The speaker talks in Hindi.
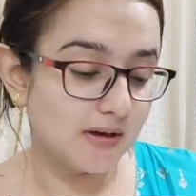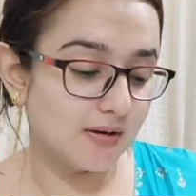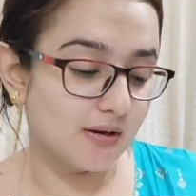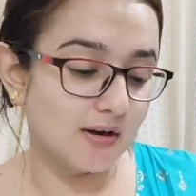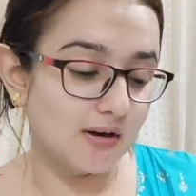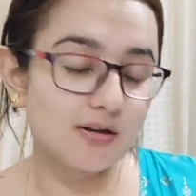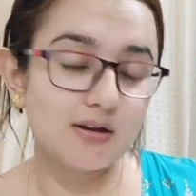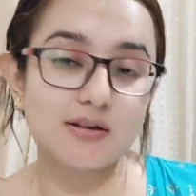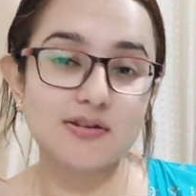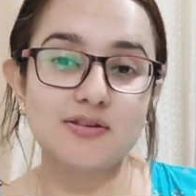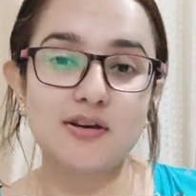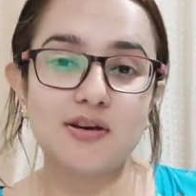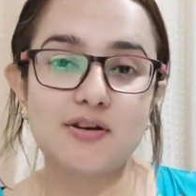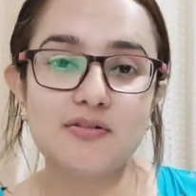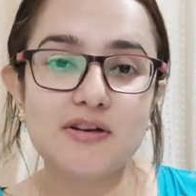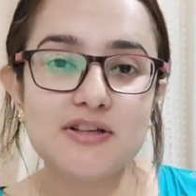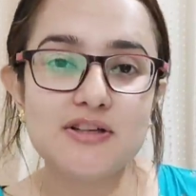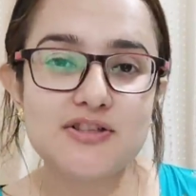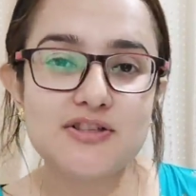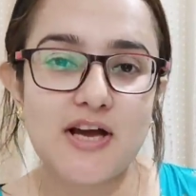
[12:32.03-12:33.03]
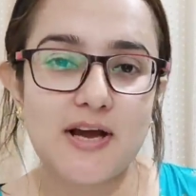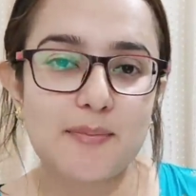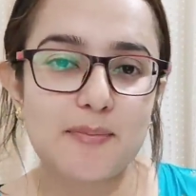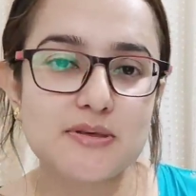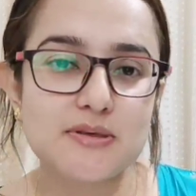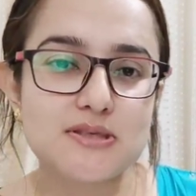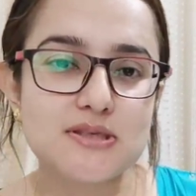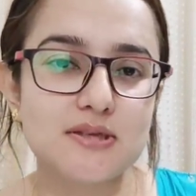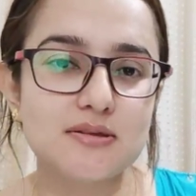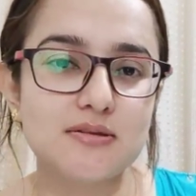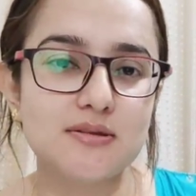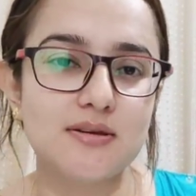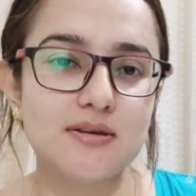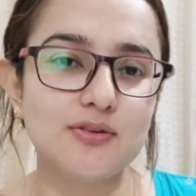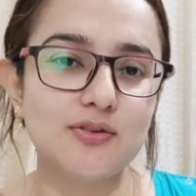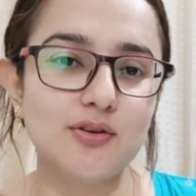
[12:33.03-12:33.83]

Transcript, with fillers: कड़क अदरक वाली चाय पसंद है ना